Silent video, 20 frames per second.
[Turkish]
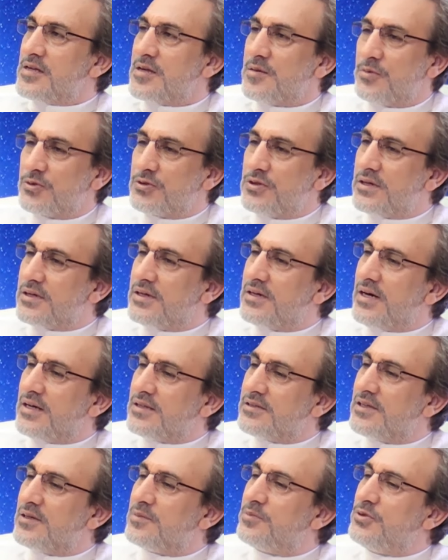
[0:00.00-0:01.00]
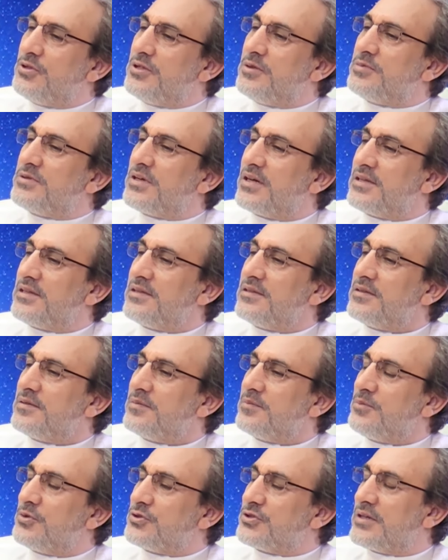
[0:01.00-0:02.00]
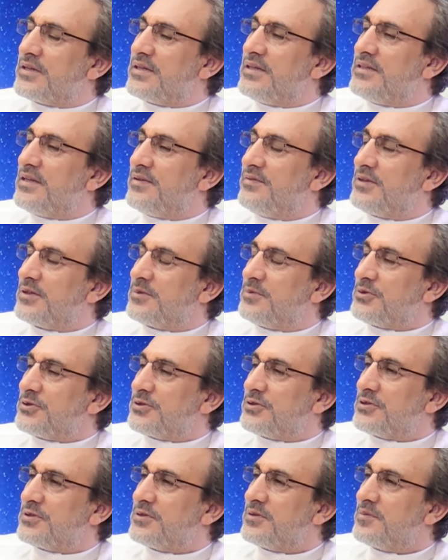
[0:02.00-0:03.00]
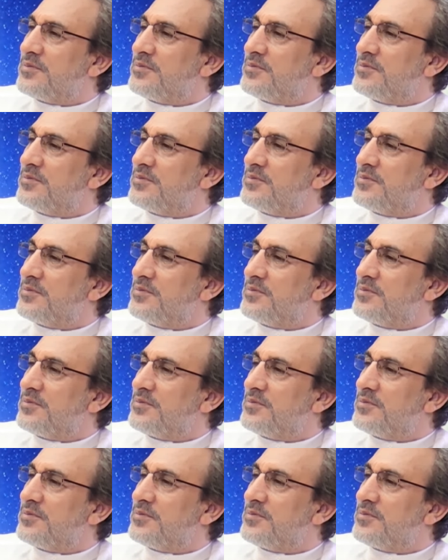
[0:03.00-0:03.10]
Mutlaka Allah bu imkanı bu şekilde vermiştir.